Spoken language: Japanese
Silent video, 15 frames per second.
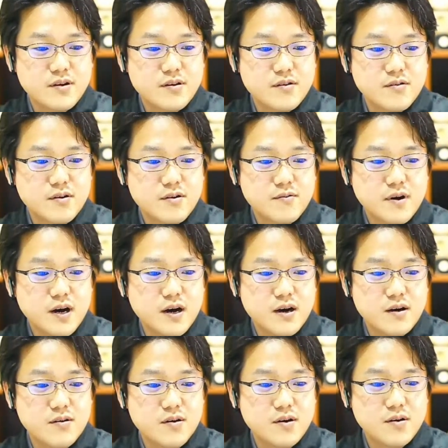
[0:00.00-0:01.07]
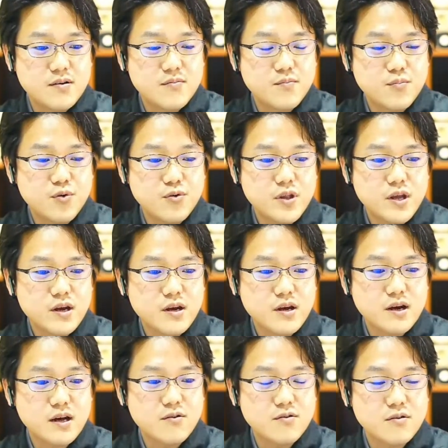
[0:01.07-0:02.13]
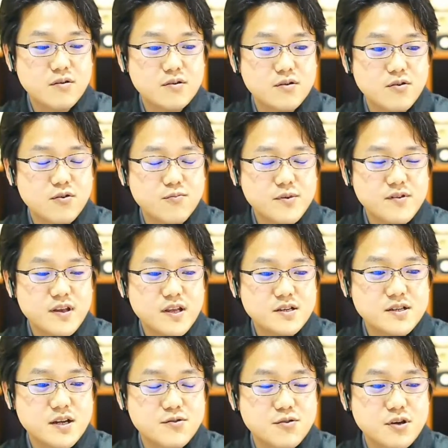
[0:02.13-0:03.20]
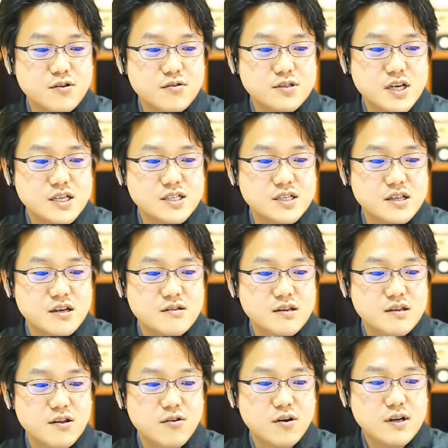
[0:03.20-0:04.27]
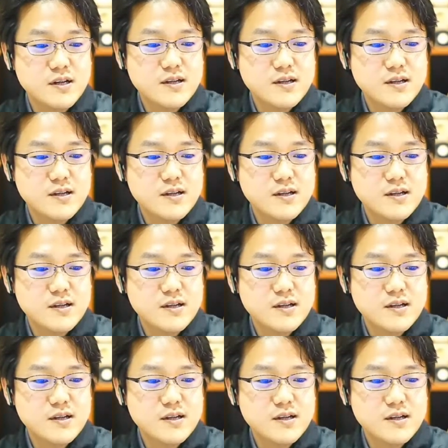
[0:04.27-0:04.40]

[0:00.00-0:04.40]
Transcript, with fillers: これは忘年会をお店で時の写真ですけど、